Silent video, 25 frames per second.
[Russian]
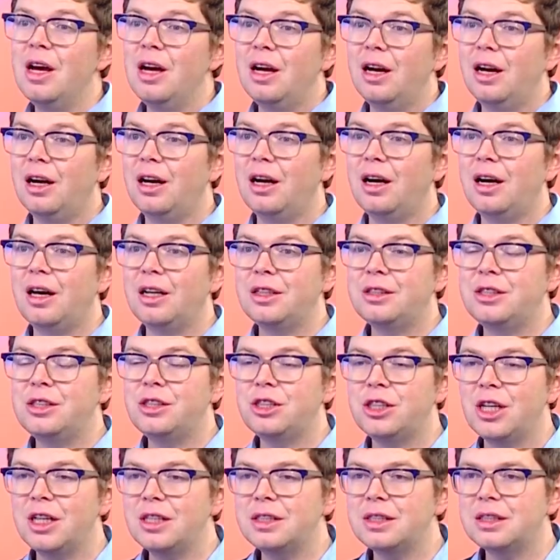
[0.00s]
А,
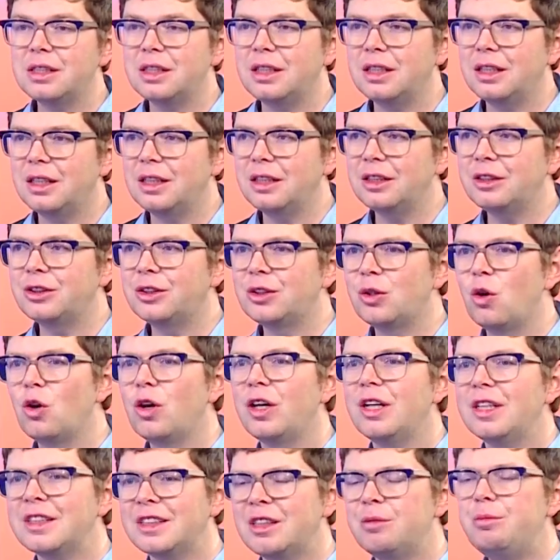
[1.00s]
сейчас а, срок
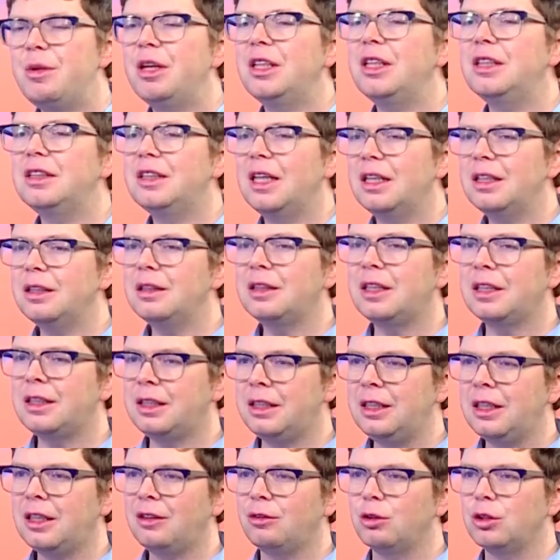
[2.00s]
замены
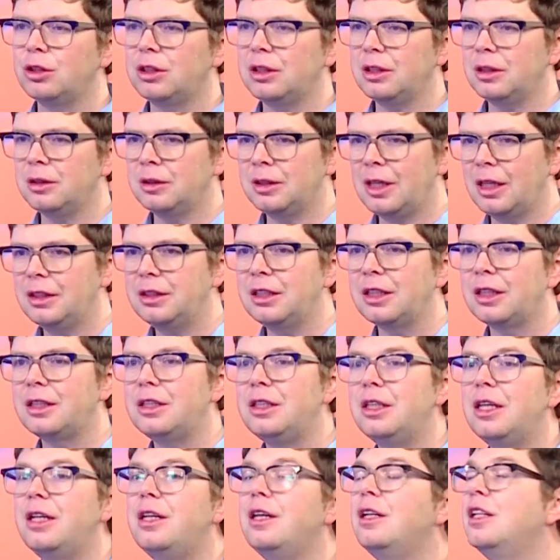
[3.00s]
таких вот данных
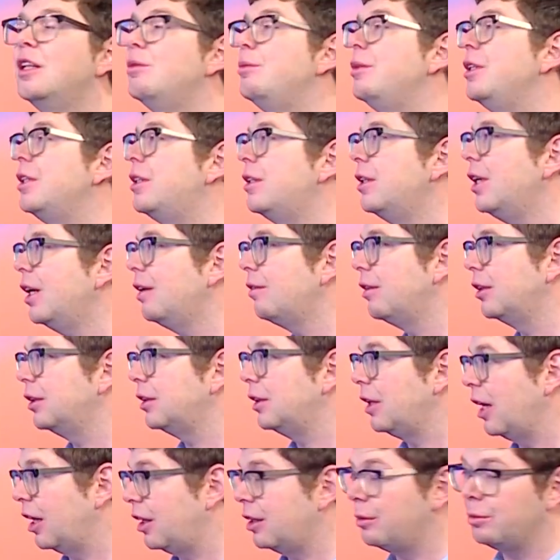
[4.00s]
не регламентирован,
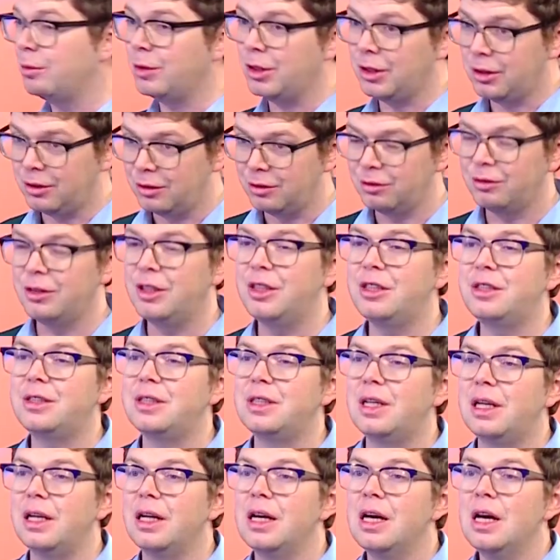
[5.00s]
как мы
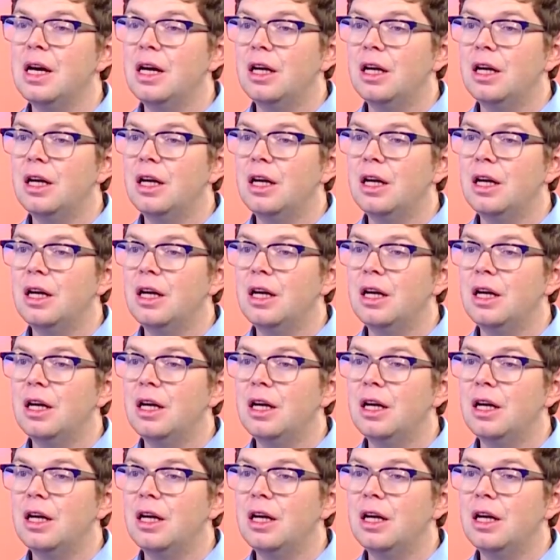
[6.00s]
выяснили,